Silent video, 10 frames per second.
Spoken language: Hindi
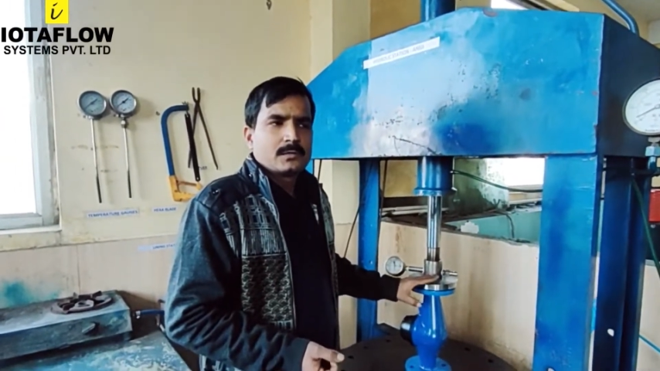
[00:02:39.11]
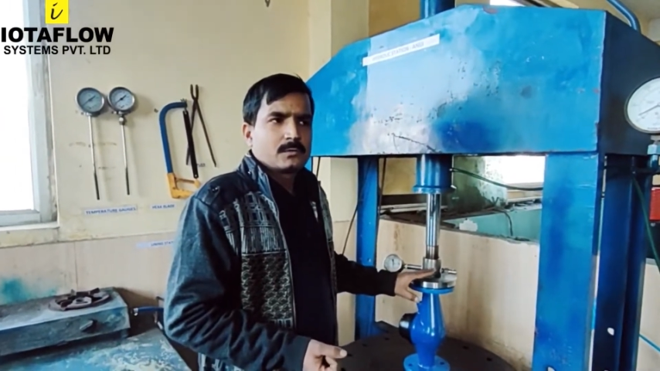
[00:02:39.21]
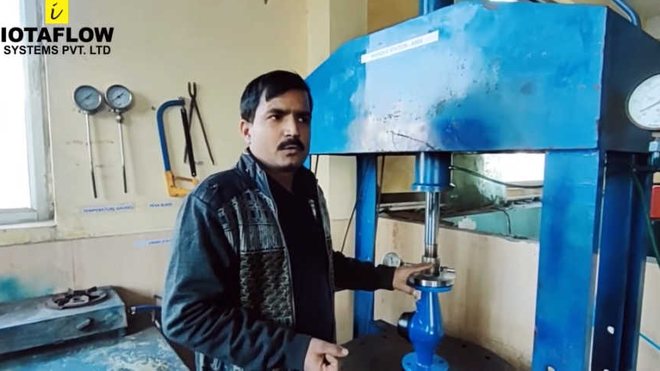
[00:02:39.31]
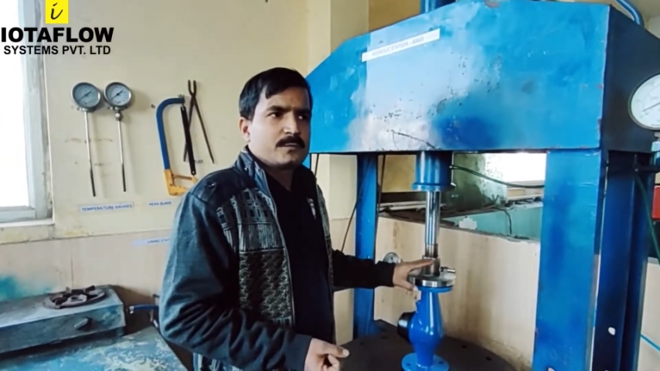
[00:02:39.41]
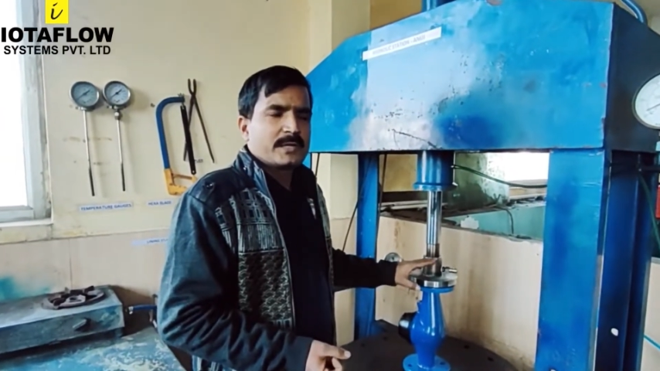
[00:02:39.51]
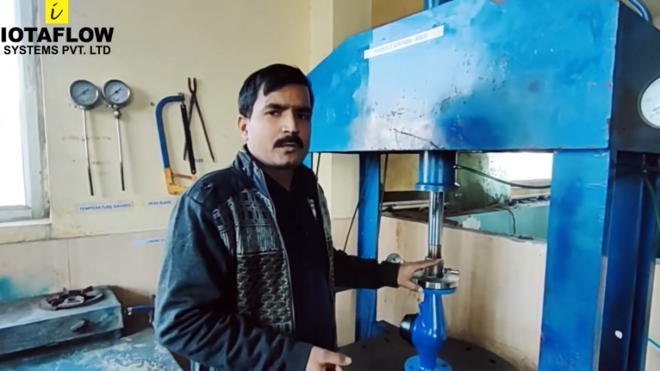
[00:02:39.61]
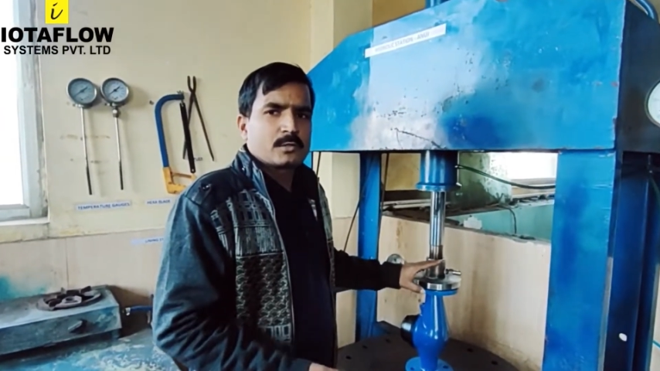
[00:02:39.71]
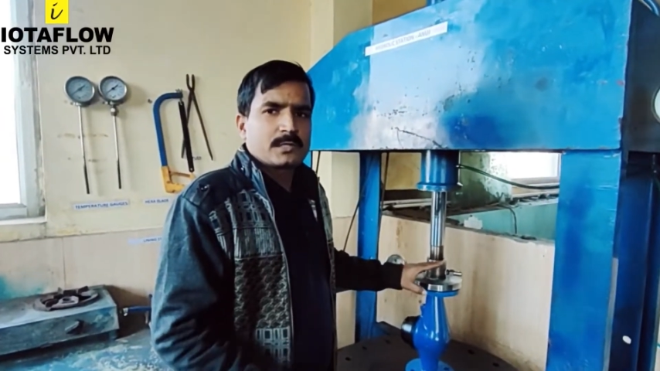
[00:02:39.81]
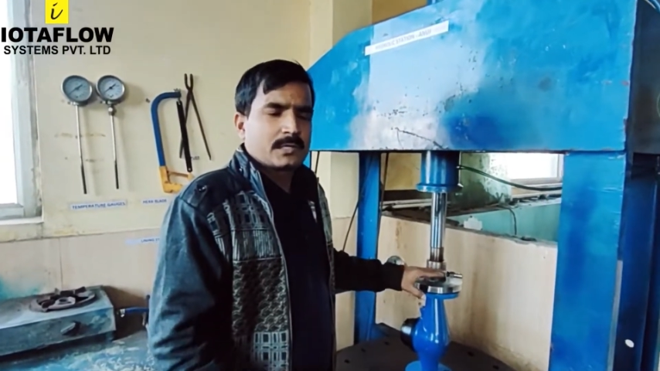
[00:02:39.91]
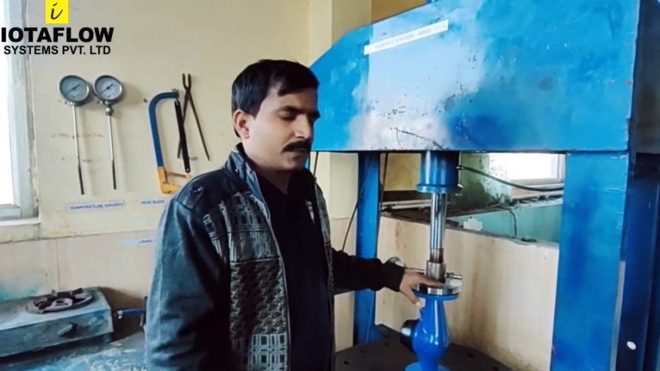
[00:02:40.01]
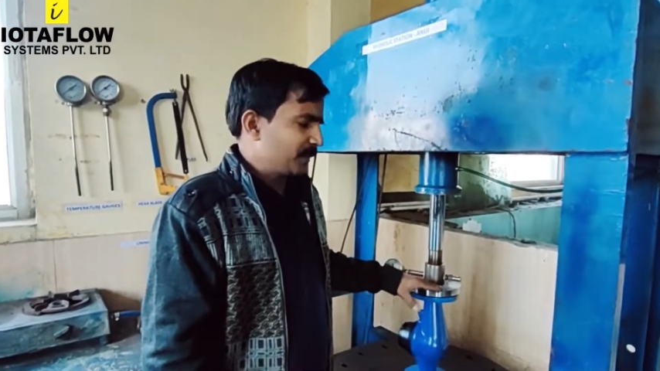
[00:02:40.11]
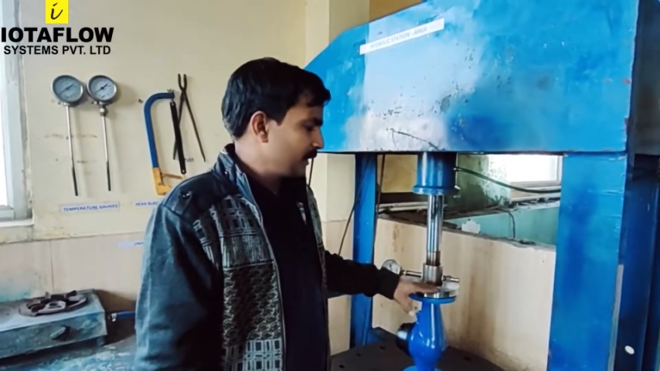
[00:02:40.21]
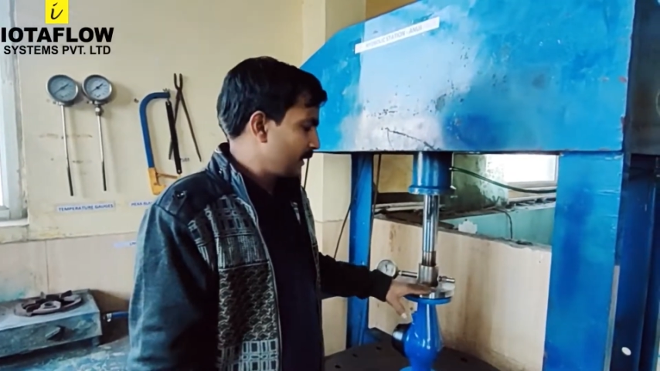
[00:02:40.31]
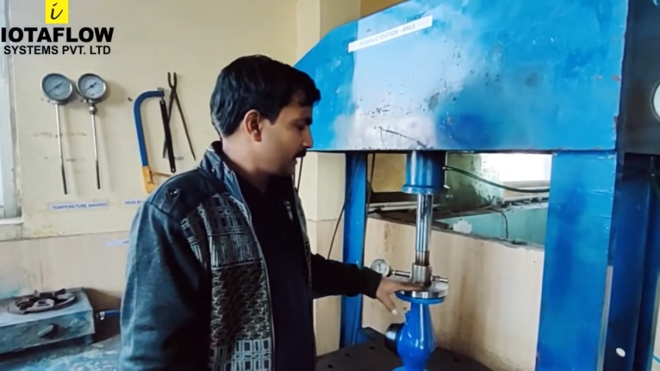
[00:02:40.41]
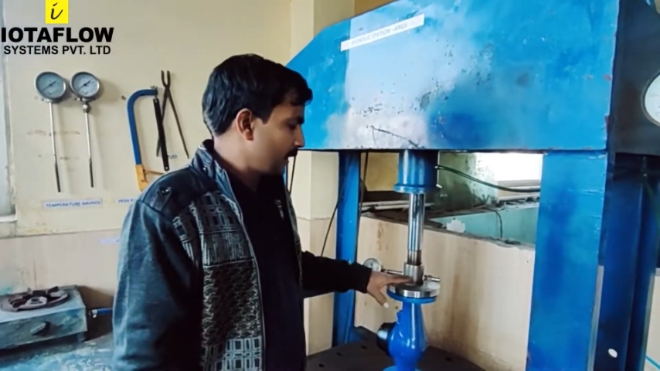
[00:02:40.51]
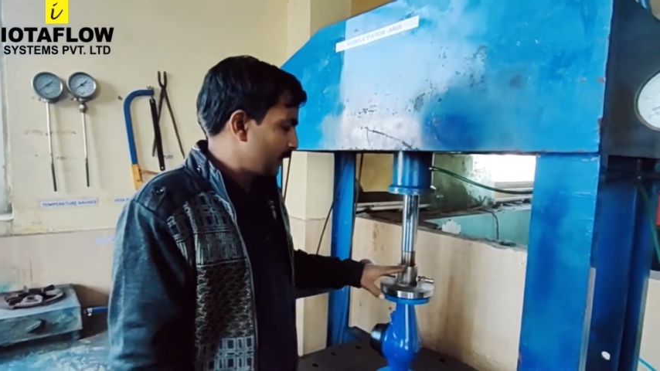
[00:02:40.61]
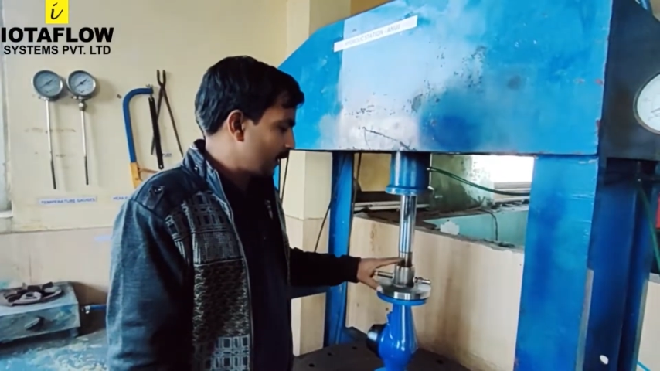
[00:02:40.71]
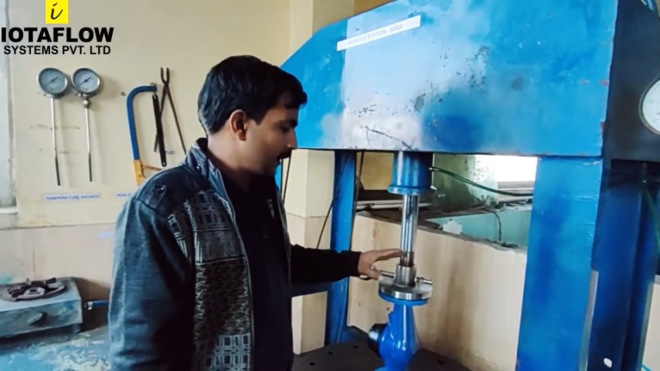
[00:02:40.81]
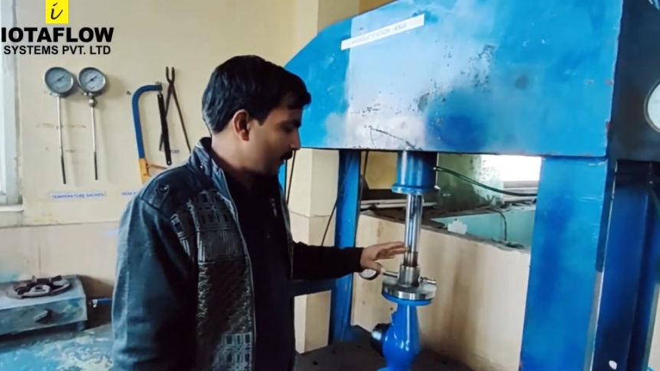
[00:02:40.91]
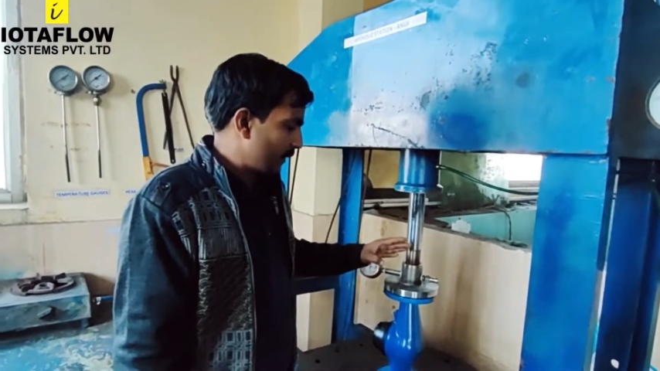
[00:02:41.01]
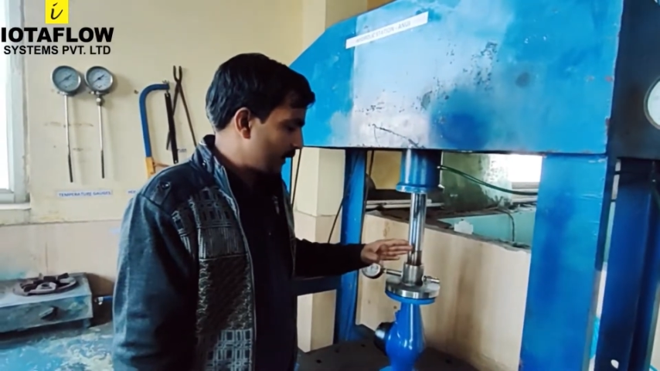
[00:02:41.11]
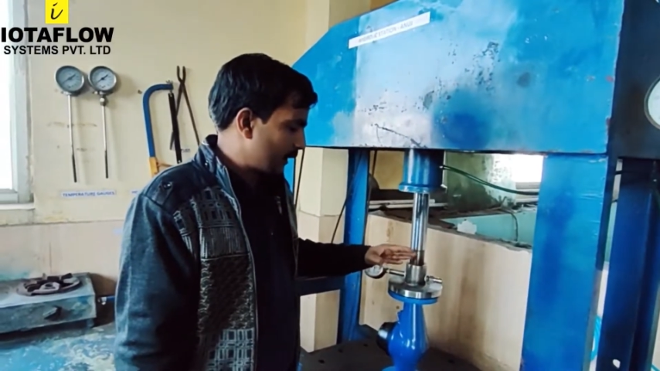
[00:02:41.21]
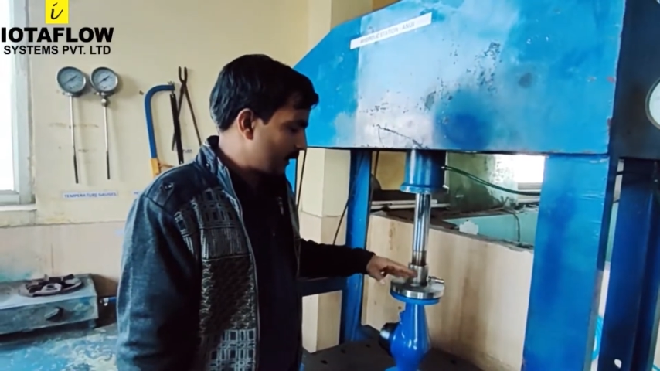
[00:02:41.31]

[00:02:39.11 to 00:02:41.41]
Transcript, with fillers: तो इसमें क्या होता था कभी अपना